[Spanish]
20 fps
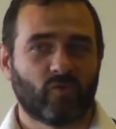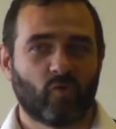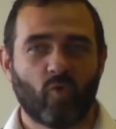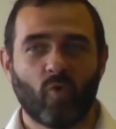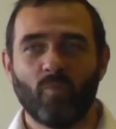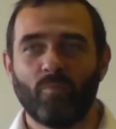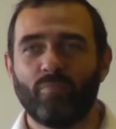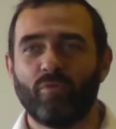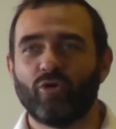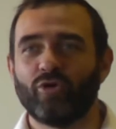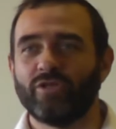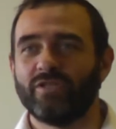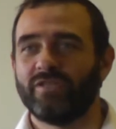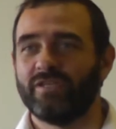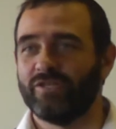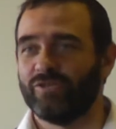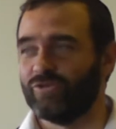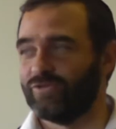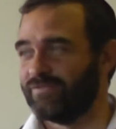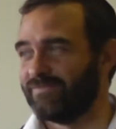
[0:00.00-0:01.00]
Un
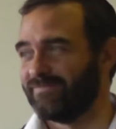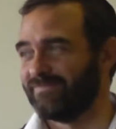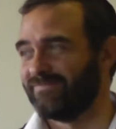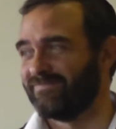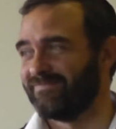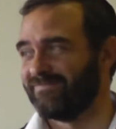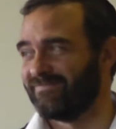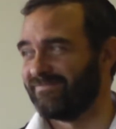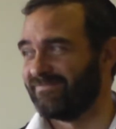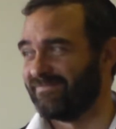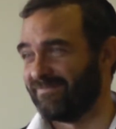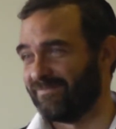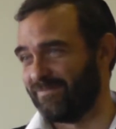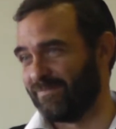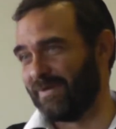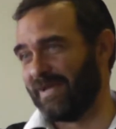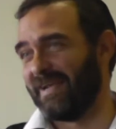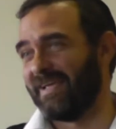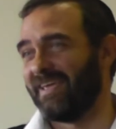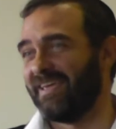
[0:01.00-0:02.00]
poquitito,
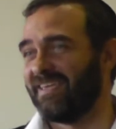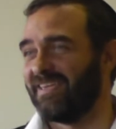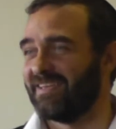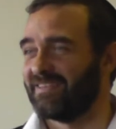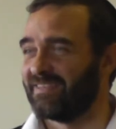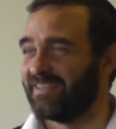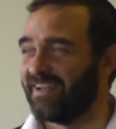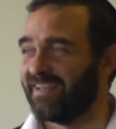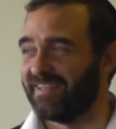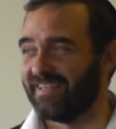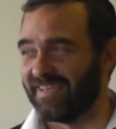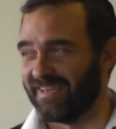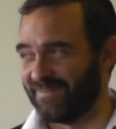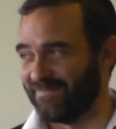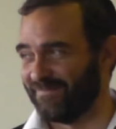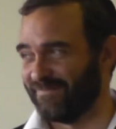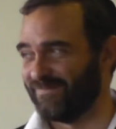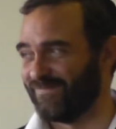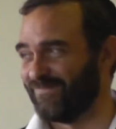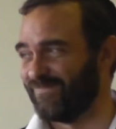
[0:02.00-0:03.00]
para que ella esté al día.
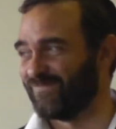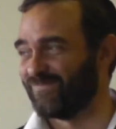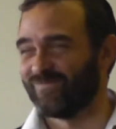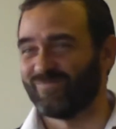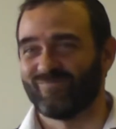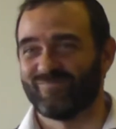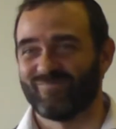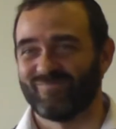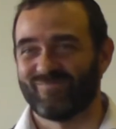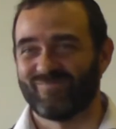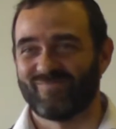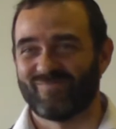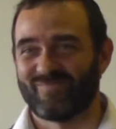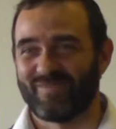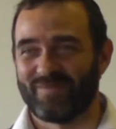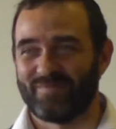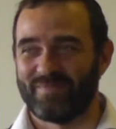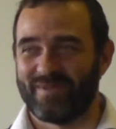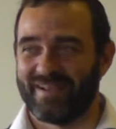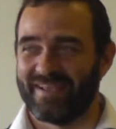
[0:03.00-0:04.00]

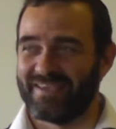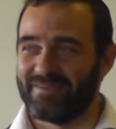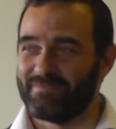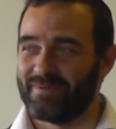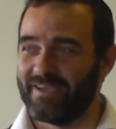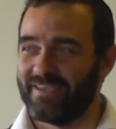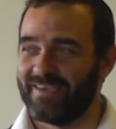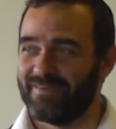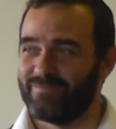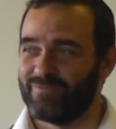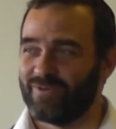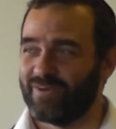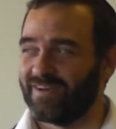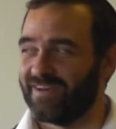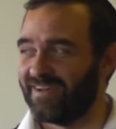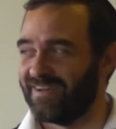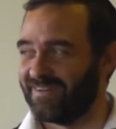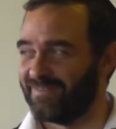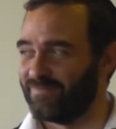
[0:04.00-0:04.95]
Para que Maya pueda